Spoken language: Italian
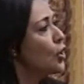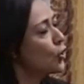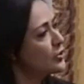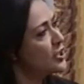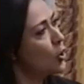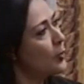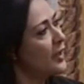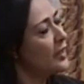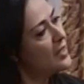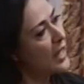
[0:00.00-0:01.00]
così
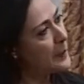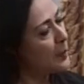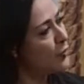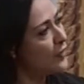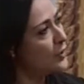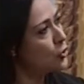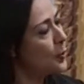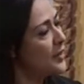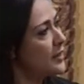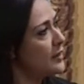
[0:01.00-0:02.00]
come abbiamo fatto
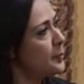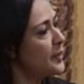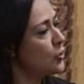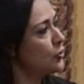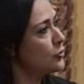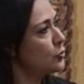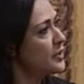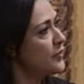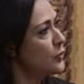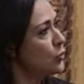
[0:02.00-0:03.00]
per il percorso sui
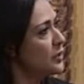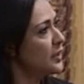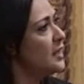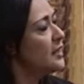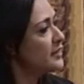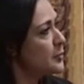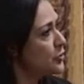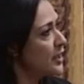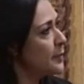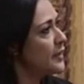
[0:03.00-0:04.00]
rifiuti, si
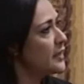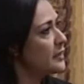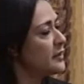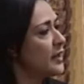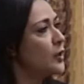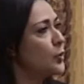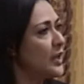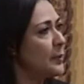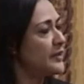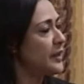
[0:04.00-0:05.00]
potrebbe incardinare qui
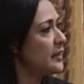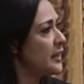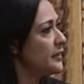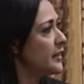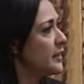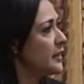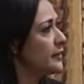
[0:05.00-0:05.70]
la materia del,